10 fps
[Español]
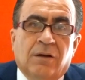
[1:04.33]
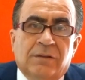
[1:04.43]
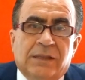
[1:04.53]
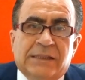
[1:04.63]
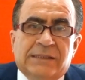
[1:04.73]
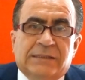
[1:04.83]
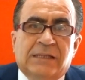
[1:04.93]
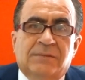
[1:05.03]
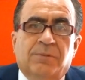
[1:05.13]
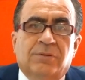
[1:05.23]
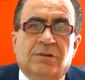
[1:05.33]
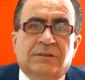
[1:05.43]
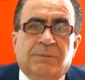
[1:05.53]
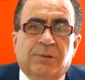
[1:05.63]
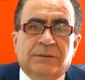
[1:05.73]
con 16
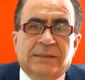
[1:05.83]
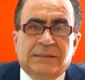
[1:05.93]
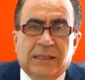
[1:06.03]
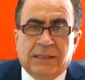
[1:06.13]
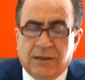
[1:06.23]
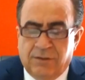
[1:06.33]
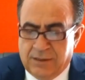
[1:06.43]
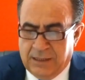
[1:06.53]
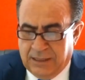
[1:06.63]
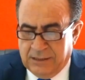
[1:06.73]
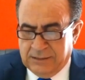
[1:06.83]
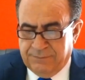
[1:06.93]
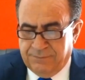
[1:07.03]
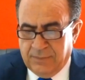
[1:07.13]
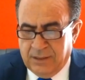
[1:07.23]
puntos después de 7 jornadas.